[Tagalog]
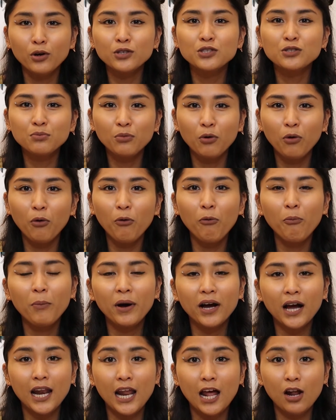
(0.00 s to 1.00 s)
boss mo,
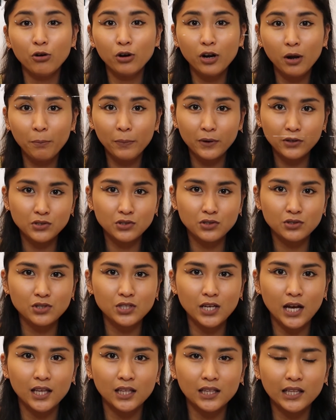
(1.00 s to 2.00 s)
kumbaga, lalo na pag
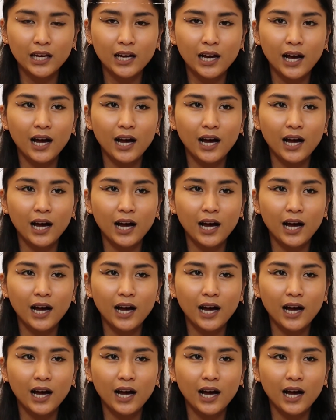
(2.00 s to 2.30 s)
estudyante